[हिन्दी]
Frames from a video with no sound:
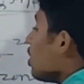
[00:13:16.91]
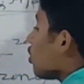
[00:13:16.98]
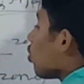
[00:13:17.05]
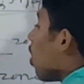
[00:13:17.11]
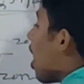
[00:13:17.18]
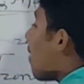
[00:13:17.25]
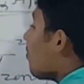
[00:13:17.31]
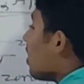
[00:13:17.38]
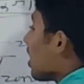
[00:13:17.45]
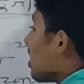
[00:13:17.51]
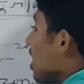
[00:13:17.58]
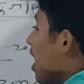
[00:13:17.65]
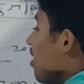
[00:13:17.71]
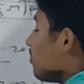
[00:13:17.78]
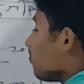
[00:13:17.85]
तो अब
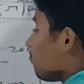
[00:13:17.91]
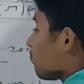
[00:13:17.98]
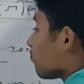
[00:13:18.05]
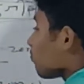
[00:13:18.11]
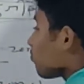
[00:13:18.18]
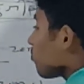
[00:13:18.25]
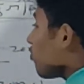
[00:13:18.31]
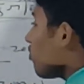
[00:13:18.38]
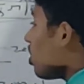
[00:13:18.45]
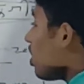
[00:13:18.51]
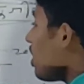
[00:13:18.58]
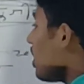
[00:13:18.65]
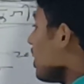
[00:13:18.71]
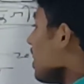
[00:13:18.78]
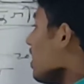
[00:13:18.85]
देखिए
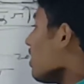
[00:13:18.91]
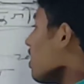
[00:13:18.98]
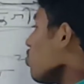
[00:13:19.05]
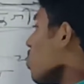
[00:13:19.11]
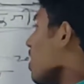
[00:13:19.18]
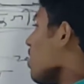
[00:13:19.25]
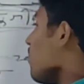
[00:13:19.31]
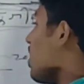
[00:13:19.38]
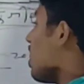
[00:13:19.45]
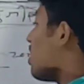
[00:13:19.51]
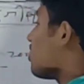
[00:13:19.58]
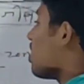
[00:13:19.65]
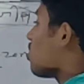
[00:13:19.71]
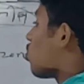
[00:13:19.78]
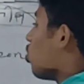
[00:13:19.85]
कि अंतर ज्वारी
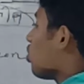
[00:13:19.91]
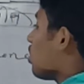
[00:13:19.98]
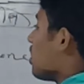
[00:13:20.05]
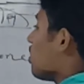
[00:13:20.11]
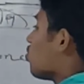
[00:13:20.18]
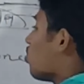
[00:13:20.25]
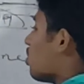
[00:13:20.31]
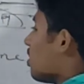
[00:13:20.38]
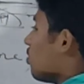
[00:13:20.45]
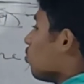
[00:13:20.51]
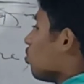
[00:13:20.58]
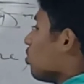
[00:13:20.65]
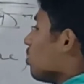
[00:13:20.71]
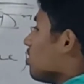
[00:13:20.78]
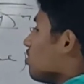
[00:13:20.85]
वेलांचल क्षेत्र
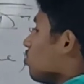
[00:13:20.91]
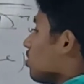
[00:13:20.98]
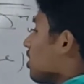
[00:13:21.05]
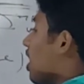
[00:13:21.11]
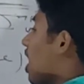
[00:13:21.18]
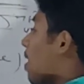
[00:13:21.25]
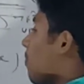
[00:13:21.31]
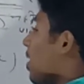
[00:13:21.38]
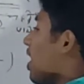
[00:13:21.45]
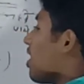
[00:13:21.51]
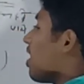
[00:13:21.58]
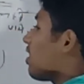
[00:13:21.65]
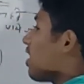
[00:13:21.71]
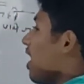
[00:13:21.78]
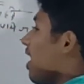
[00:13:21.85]
ये कहाँ पाया
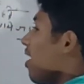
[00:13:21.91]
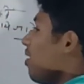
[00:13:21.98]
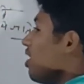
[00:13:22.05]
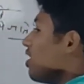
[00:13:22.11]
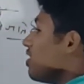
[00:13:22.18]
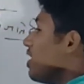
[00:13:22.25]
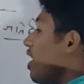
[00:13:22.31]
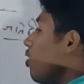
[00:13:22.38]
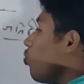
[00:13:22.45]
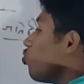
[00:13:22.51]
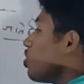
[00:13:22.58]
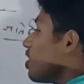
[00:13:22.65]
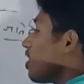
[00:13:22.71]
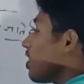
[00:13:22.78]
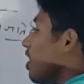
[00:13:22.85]
जाता है ये
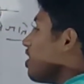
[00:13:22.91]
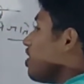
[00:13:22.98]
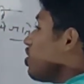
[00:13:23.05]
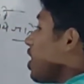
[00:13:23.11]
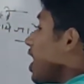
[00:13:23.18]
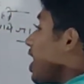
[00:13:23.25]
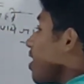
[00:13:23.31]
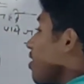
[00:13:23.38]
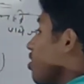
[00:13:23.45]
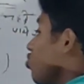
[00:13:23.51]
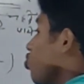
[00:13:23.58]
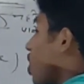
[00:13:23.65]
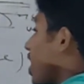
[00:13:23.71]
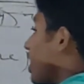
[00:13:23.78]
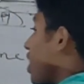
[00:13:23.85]
ऊंचे तथा नीचे
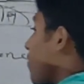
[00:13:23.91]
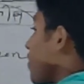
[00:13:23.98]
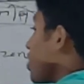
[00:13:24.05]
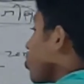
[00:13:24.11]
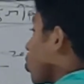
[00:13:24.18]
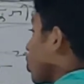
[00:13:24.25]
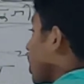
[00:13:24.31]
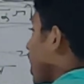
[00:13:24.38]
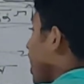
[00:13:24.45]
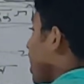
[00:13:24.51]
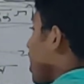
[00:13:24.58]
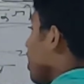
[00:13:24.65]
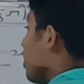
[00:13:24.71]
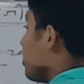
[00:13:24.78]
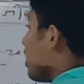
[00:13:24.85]
ज्वार के बीच होता है
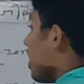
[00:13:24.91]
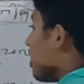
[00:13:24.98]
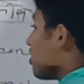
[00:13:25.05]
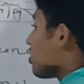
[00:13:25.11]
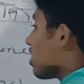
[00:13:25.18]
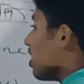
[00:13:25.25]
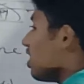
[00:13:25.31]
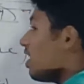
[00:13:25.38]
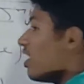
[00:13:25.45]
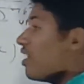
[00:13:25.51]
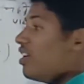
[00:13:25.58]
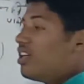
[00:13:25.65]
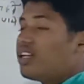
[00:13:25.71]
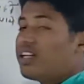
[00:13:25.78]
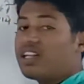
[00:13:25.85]
यह स्थलीय
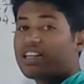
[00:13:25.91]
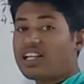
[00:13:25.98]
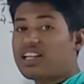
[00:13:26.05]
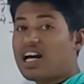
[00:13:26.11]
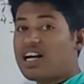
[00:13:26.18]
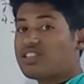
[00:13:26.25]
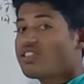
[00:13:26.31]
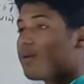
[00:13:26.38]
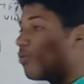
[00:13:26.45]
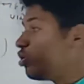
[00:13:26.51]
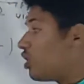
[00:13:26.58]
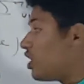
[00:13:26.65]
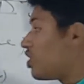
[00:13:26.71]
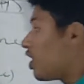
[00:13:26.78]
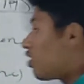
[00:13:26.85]
तथा
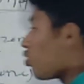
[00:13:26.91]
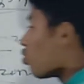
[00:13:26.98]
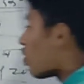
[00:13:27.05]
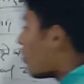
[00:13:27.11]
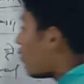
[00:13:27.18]
समुद्री क्षेत्रों के